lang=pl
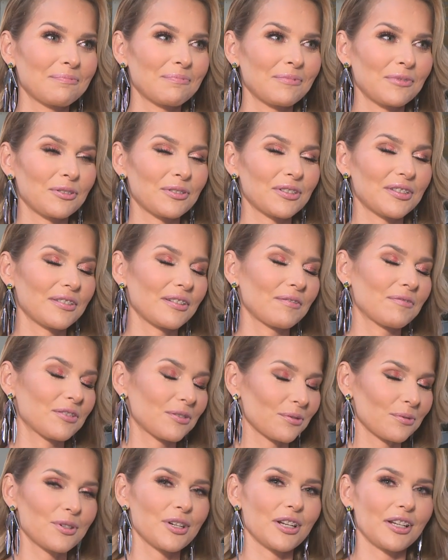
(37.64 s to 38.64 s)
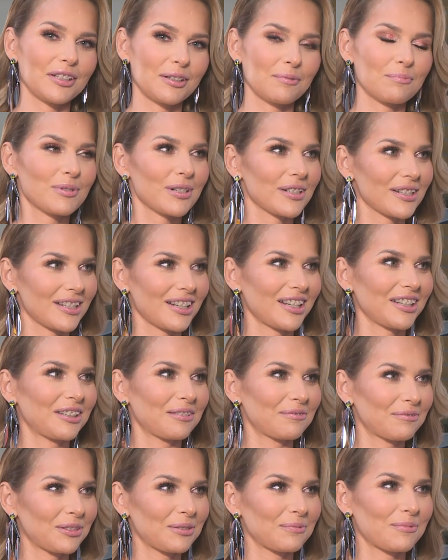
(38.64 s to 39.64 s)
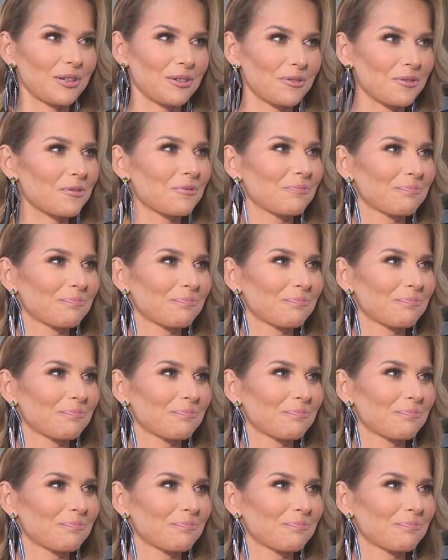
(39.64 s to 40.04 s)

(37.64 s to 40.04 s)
no, ze wzruszeniem przyznaję w tym roku.